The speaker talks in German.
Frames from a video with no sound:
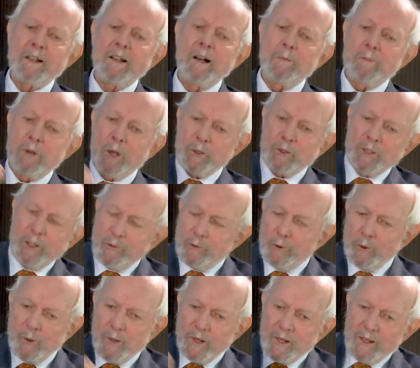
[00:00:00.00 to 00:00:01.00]
kam auch
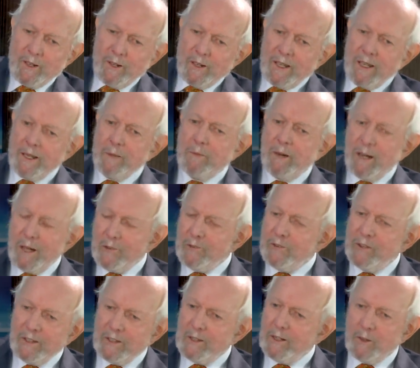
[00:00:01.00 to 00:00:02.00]
dazu. Im
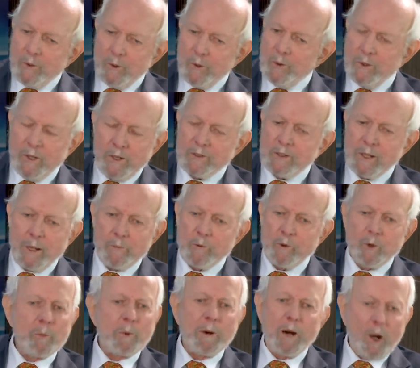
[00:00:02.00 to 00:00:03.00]
18. Jahrhundert gab es
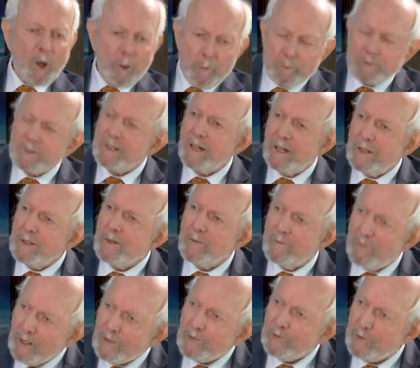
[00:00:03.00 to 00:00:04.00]
überhaupt keinen
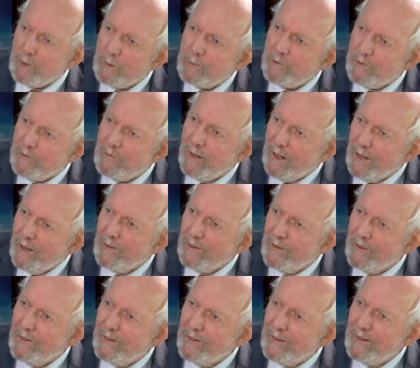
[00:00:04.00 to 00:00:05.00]
Wachstumswahn.